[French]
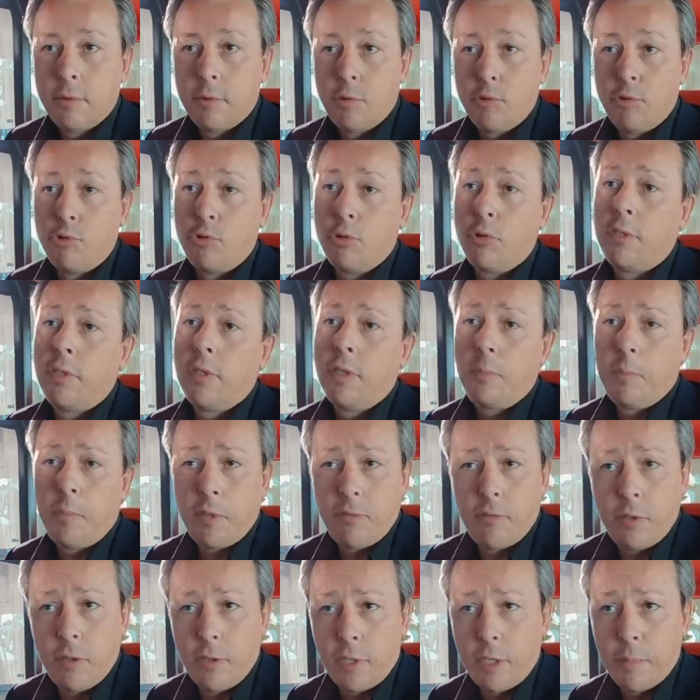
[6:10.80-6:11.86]
jeter un
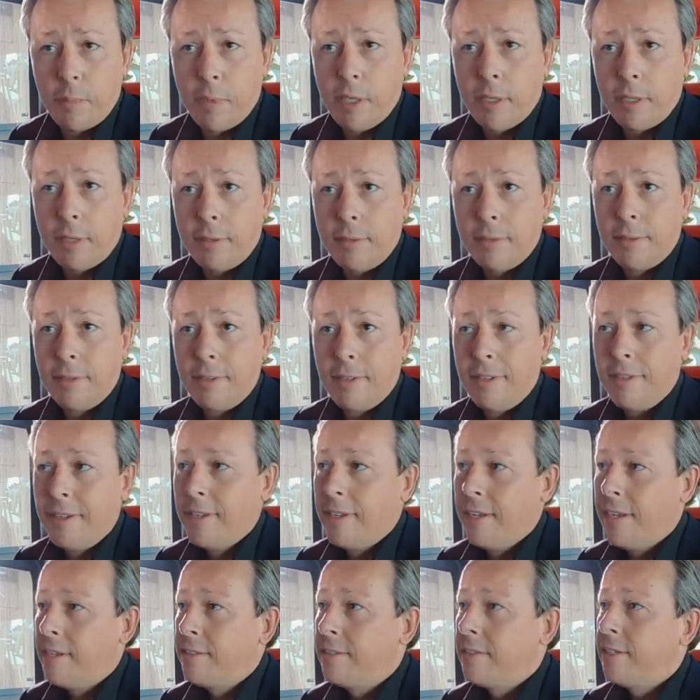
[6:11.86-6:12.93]
pavé dans la mare,
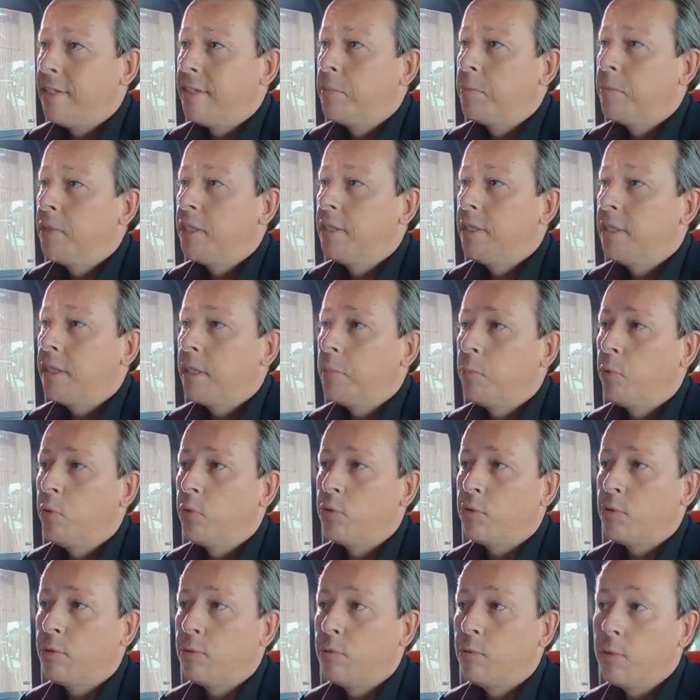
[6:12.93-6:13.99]
essayer d'amener des
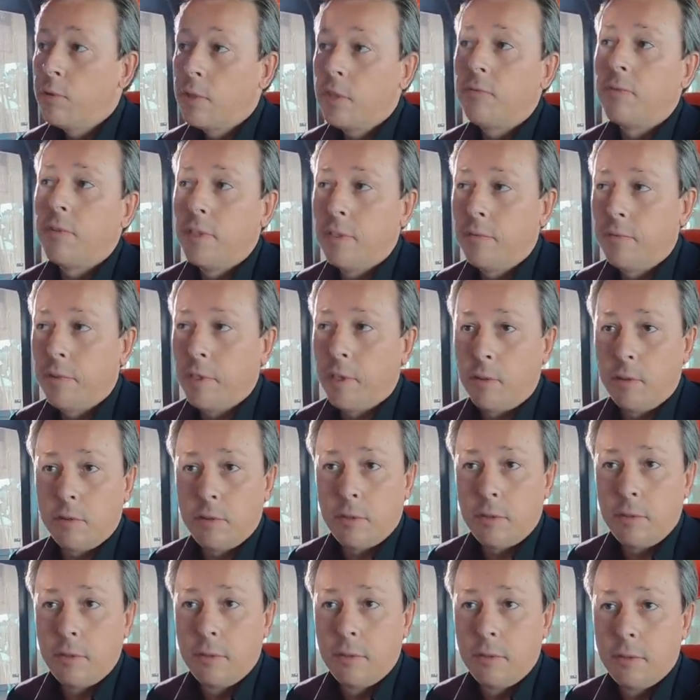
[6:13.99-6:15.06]
réponses tout à fait
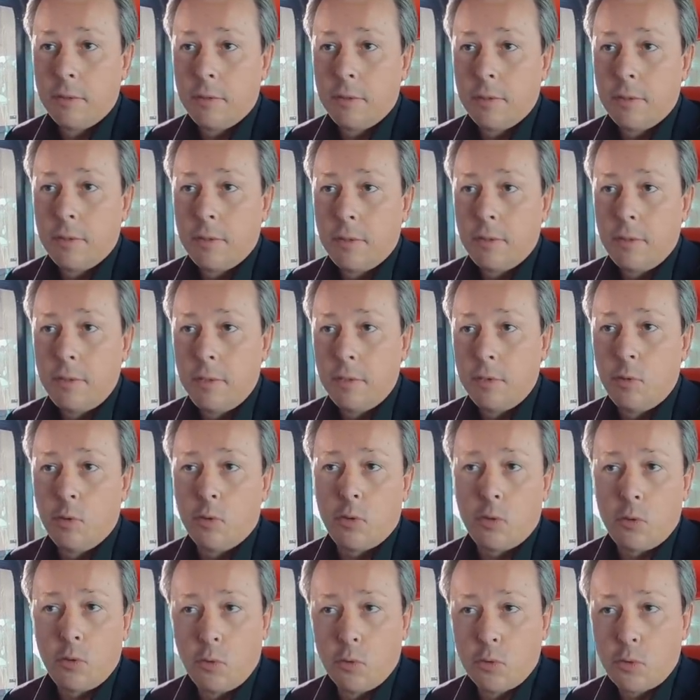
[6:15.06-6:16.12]
différentes des
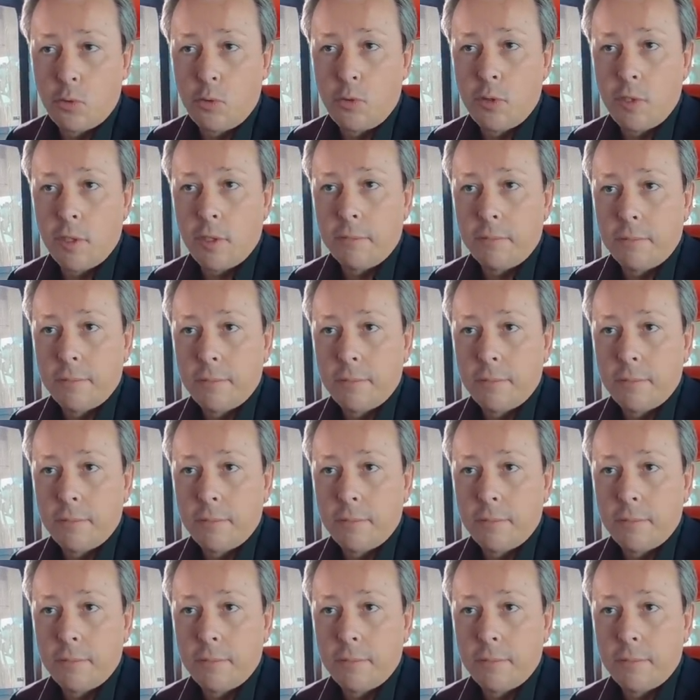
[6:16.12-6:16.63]
autres constructeurs.